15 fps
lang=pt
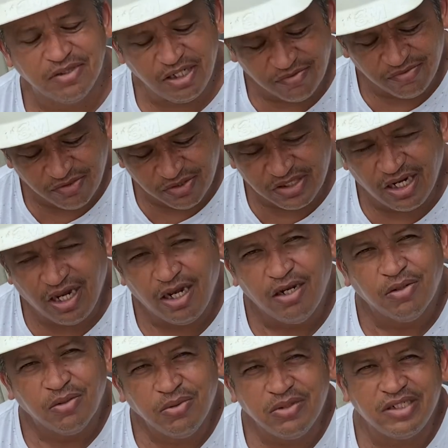eu vou
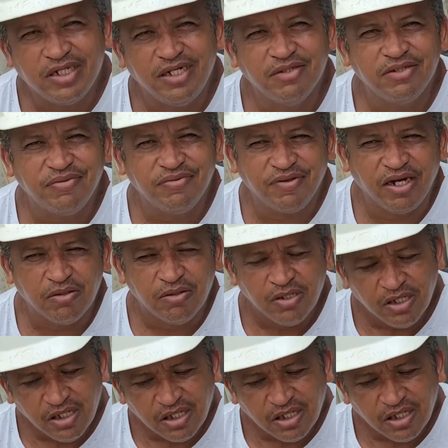usar o trilho de ferro,